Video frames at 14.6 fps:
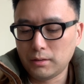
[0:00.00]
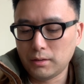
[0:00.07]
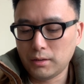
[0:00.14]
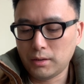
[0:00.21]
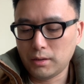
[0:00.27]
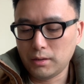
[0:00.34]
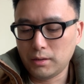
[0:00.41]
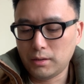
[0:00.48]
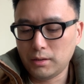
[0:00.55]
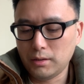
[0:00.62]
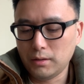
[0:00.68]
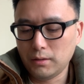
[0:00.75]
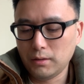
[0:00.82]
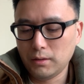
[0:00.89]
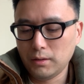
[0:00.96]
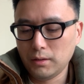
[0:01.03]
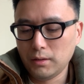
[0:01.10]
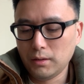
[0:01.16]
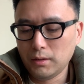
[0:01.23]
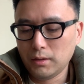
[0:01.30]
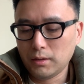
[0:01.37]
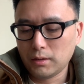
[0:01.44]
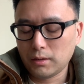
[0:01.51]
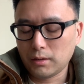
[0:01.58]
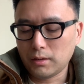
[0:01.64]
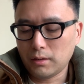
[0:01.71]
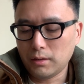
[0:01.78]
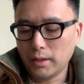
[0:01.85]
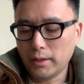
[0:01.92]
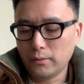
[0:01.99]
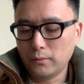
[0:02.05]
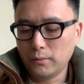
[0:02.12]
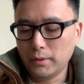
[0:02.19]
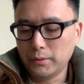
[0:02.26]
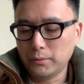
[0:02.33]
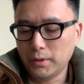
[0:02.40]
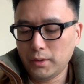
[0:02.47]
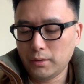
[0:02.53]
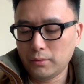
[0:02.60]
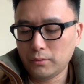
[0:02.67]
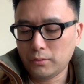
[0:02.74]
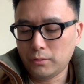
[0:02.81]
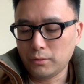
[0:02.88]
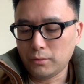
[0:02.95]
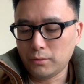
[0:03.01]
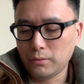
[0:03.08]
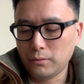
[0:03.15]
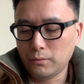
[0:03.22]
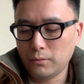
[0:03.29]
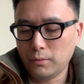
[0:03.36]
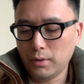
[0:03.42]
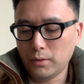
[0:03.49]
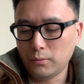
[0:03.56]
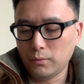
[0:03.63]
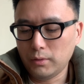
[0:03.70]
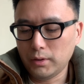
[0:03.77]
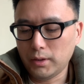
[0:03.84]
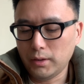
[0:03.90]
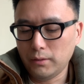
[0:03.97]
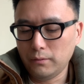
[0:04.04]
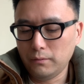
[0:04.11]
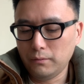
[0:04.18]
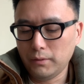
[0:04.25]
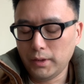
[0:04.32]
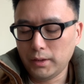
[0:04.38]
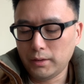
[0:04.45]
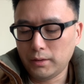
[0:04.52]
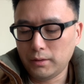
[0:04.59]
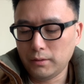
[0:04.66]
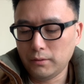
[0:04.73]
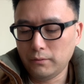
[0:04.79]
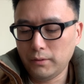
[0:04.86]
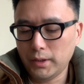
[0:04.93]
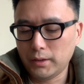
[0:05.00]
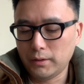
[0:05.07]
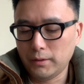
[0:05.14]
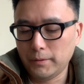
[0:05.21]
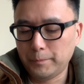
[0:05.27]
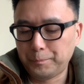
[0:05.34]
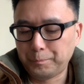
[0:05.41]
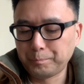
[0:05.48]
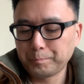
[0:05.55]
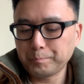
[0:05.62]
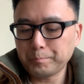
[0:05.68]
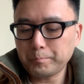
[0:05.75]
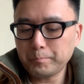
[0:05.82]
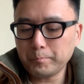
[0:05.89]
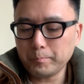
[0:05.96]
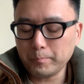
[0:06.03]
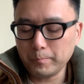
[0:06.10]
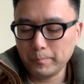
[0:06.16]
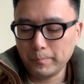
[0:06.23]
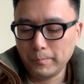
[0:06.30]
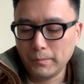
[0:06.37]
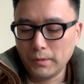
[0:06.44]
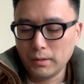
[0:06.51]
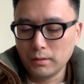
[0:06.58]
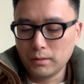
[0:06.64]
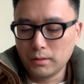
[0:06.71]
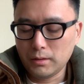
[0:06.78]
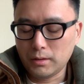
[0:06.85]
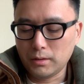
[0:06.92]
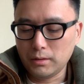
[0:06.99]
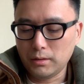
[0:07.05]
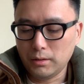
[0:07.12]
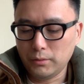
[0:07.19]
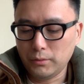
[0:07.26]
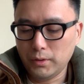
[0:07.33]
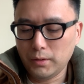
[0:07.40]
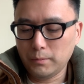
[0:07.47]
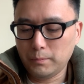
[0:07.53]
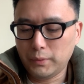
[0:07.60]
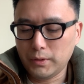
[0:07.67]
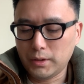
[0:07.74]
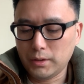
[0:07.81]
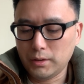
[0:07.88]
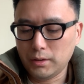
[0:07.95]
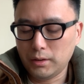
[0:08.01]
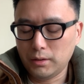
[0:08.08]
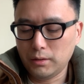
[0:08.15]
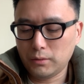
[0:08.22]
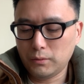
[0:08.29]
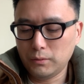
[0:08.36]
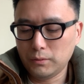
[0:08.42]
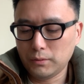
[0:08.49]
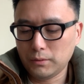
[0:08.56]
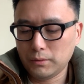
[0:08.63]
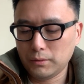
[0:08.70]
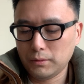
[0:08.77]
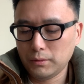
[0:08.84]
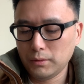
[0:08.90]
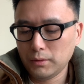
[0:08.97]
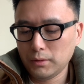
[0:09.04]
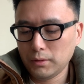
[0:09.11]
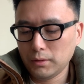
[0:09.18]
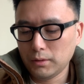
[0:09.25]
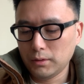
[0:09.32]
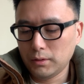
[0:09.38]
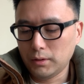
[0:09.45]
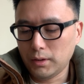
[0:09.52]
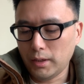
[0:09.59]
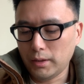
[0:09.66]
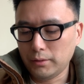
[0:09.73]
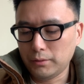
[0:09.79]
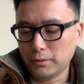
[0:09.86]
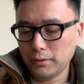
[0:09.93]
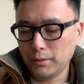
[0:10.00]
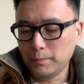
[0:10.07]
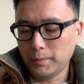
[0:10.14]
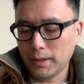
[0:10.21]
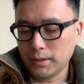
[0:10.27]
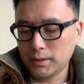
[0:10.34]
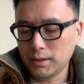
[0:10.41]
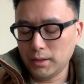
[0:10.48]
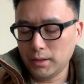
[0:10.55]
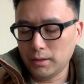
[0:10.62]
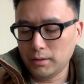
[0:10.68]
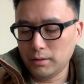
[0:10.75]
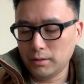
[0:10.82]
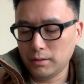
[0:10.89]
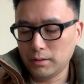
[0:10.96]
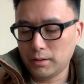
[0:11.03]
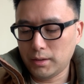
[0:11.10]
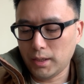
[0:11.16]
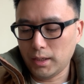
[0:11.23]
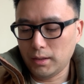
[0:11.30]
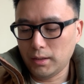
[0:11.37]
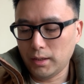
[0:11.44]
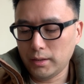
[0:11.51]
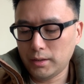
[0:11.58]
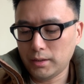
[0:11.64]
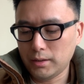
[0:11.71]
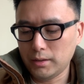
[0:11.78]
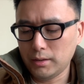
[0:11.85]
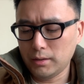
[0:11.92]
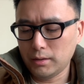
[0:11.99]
使至，高览问曰：“主公唤我等为何？为何？”使者曰：“不知何故。”揽遂拔剑斩来时。